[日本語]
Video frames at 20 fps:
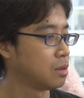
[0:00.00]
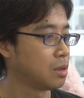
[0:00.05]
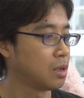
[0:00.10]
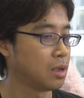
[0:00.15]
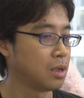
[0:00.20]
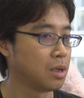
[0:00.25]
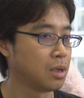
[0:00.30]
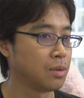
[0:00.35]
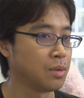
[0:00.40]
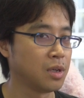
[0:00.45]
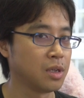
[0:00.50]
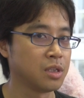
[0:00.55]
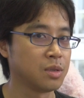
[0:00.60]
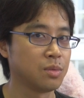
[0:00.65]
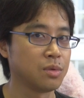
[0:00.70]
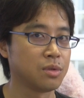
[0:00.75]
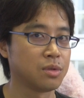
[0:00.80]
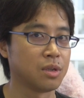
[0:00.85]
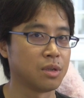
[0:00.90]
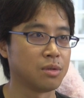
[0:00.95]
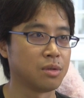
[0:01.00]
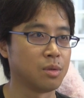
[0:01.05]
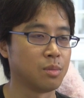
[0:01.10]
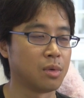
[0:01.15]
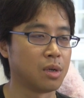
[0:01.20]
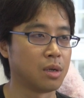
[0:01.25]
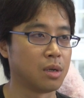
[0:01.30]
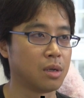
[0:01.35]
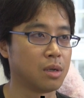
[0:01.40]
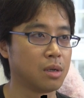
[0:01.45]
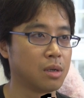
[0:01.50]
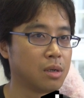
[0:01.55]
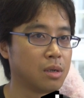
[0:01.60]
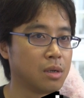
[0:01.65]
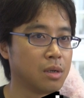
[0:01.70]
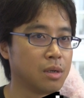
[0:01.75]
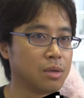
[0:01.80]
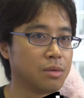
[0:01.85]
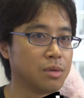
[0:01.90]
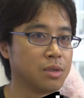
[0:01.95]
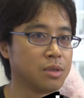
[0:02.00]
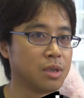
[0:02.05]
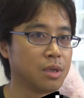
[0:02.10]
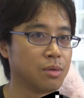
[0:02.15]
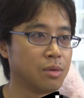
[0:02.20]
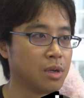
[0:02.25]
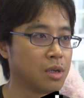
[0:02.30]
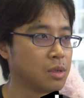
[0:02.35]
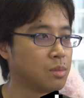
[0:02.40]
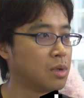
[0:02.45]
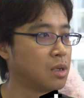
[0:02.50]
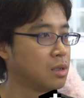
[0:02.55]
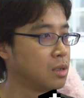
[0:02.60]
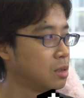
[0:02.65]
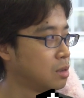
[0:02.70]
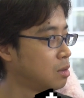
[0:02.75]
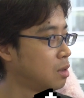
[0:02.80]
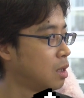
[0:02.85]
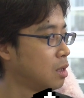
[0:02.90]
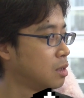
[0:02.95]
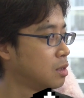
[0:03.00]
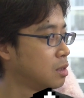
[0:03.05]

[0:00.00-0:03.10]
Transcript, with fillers: でフェイスブックだと今、えーと、と1500万人ぐらい